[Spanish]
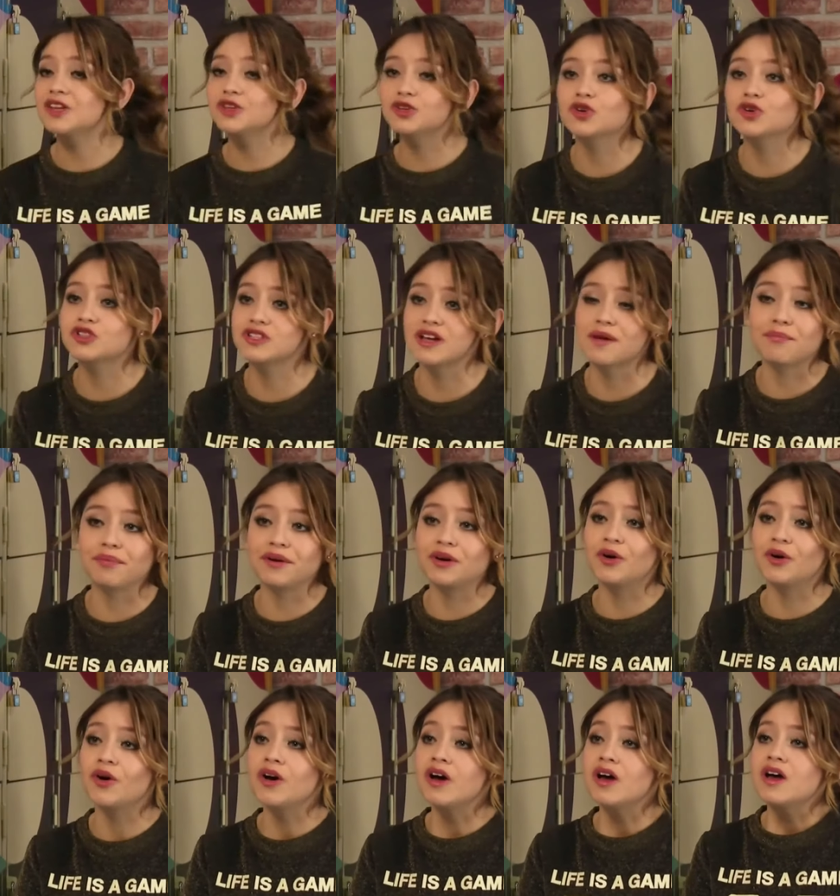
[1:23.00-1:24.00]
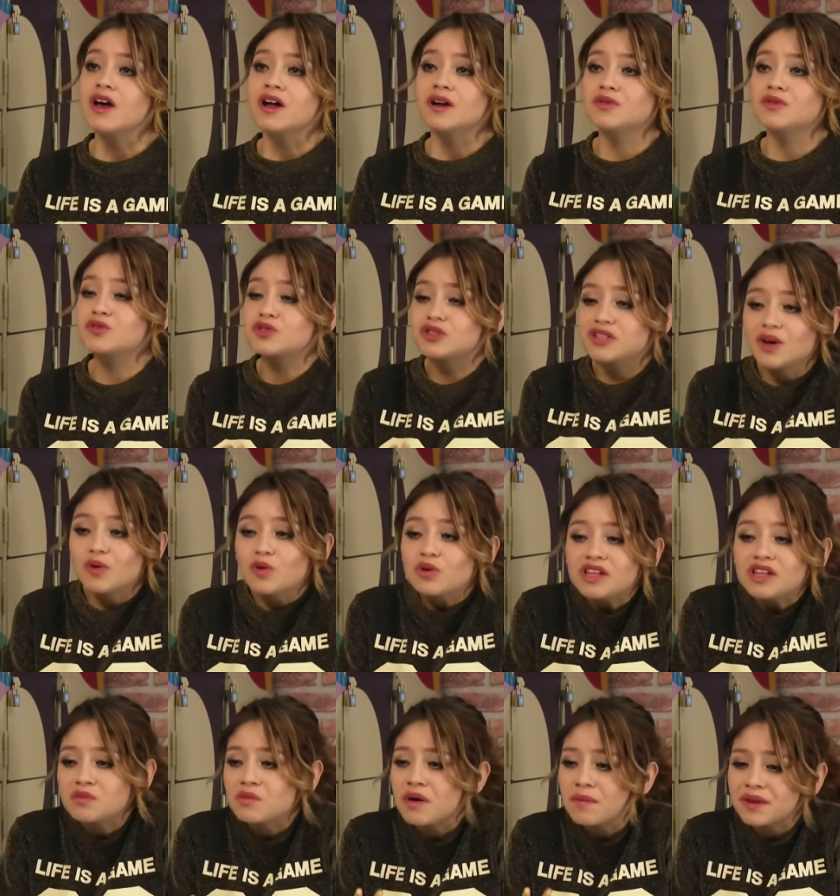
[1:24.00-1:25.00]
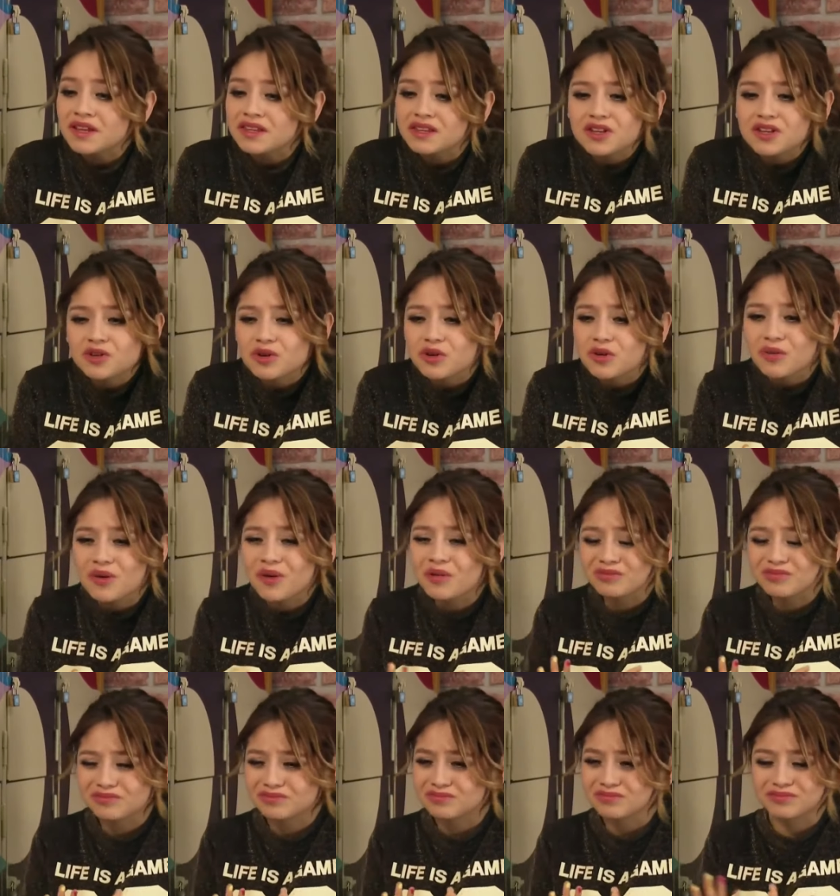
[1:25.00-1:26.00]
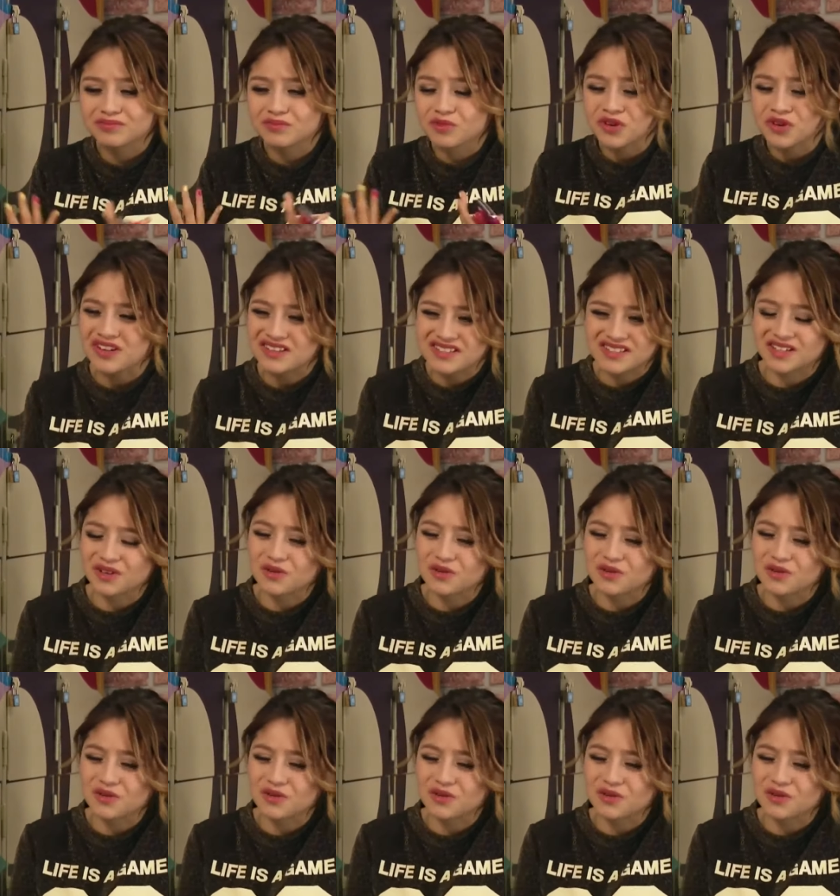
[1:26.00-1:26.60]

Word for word: talentosa, pero no sé, últimamente yo lo veo muy